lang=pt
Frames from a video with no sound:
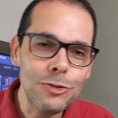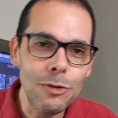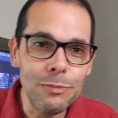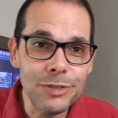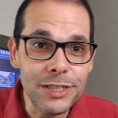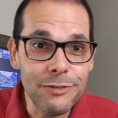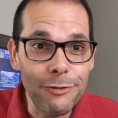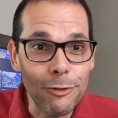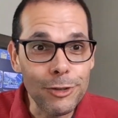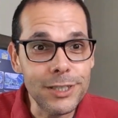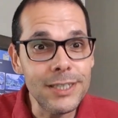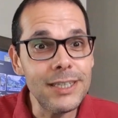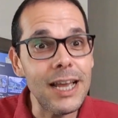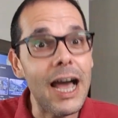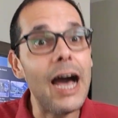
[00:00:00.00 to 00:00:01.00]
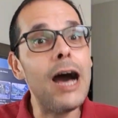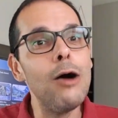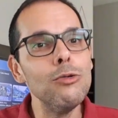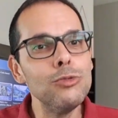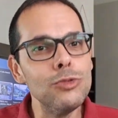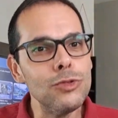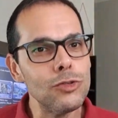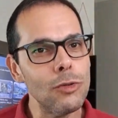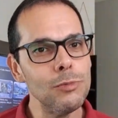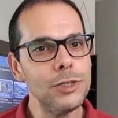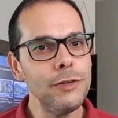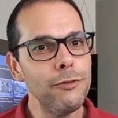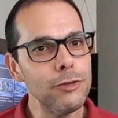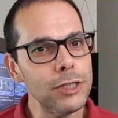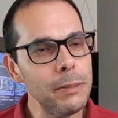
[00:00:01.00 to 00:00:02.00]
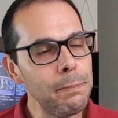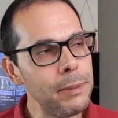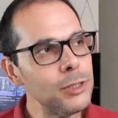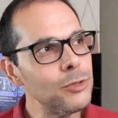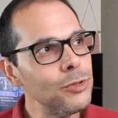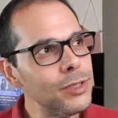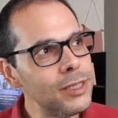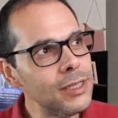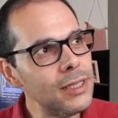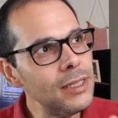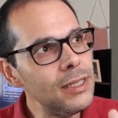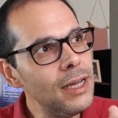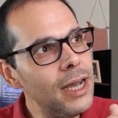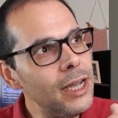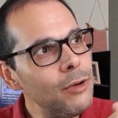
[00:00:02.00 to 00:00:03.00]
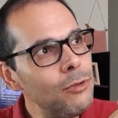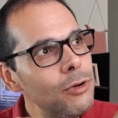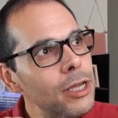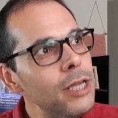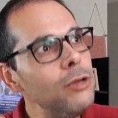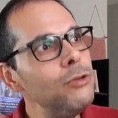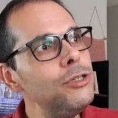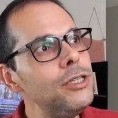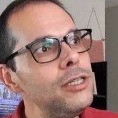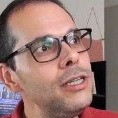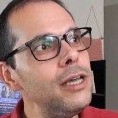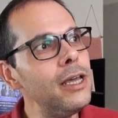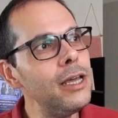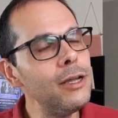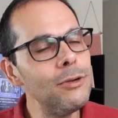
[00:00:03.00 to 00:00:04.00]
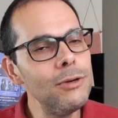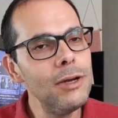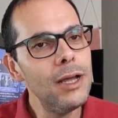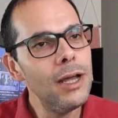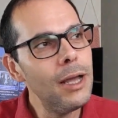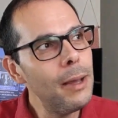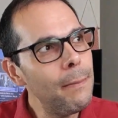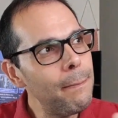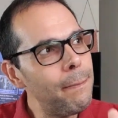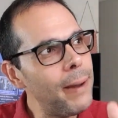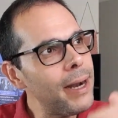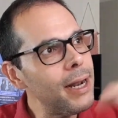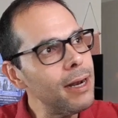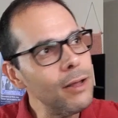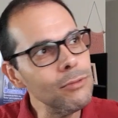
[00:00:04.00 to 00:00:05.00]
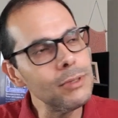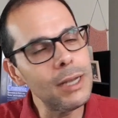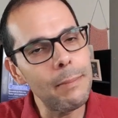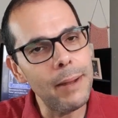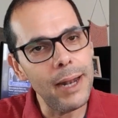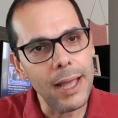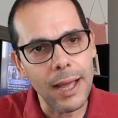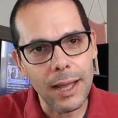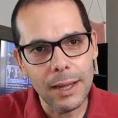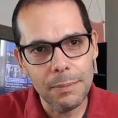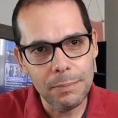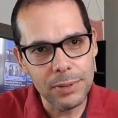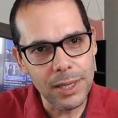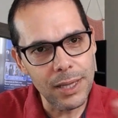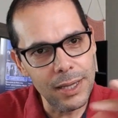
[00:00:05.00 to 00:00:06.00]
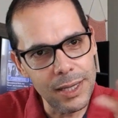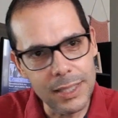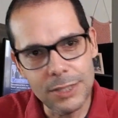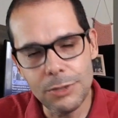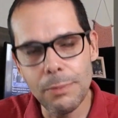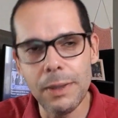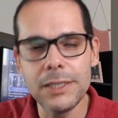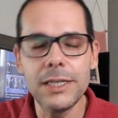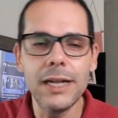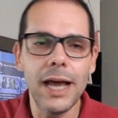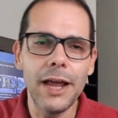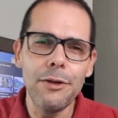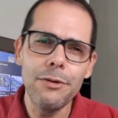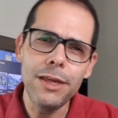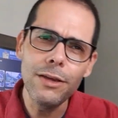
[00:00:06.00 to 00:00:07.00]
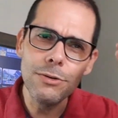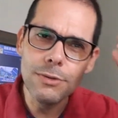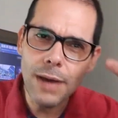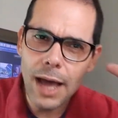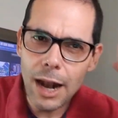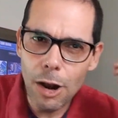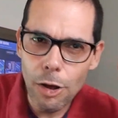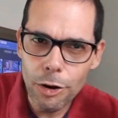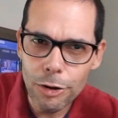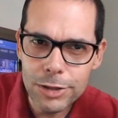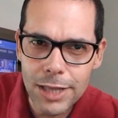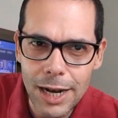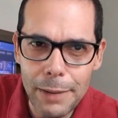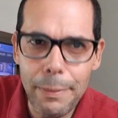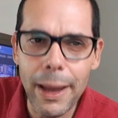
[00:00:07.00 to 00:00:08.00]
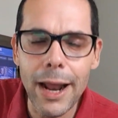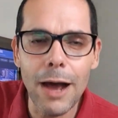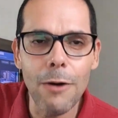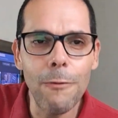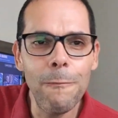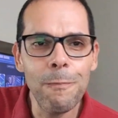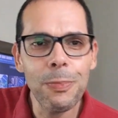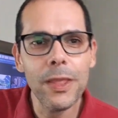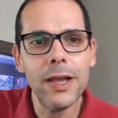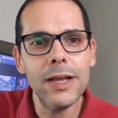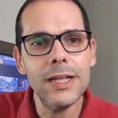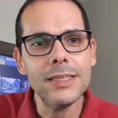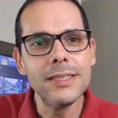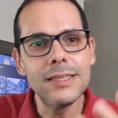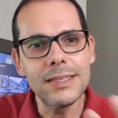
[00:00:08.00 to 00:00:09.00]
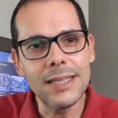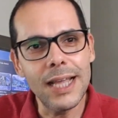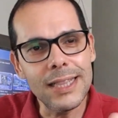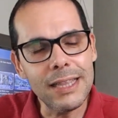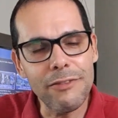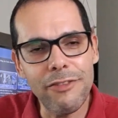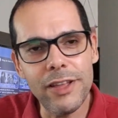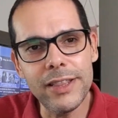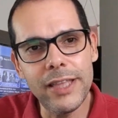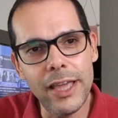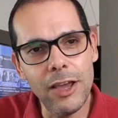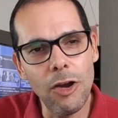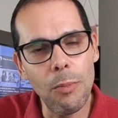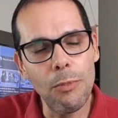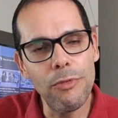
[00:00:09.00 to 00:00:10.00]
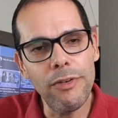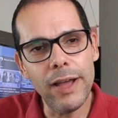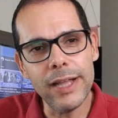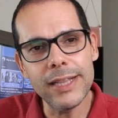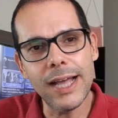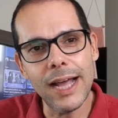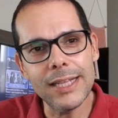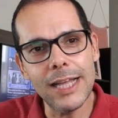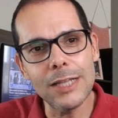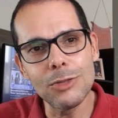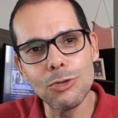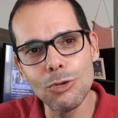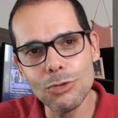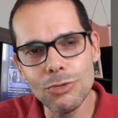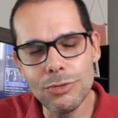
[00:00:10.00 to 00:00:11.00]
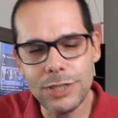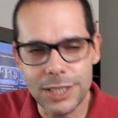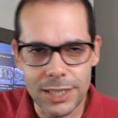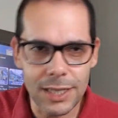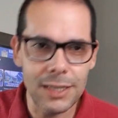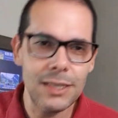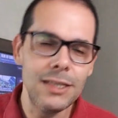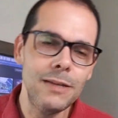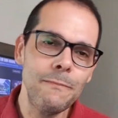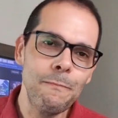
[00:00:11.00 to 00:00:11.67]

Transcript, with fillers: como se fossem altos, como se fossem pessoas que ganham rios de dinheiro para não trabalhar. Porque é esse o imaginário que a lorota liberal tenta vender como verdade a todo instante.